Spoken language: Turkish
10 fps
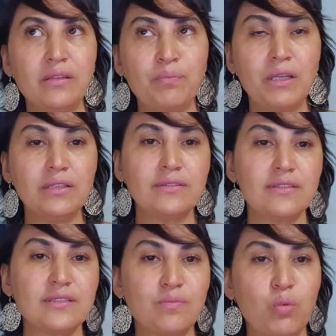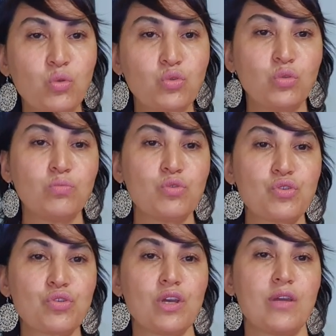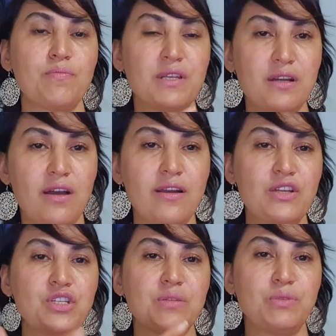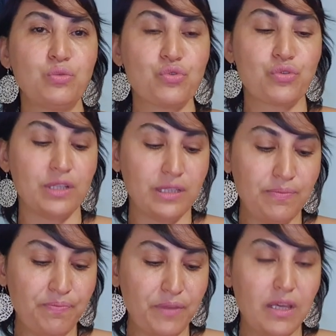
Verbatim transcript: balatası bozulmuş bir araç gibi düşünelim.